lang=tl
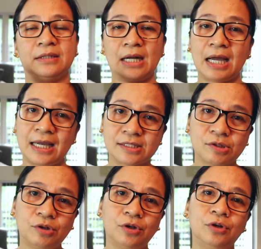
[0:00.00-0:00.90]

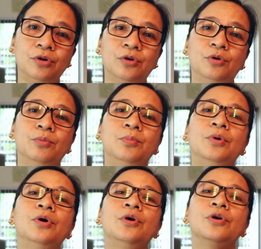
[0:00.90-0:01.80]
trangkaso,
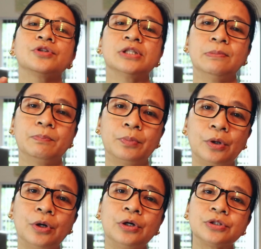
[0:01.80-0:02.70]
kubo,
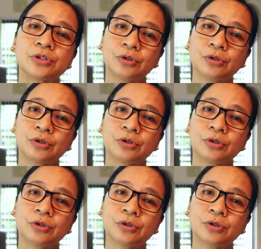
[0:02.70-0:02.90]
sipon,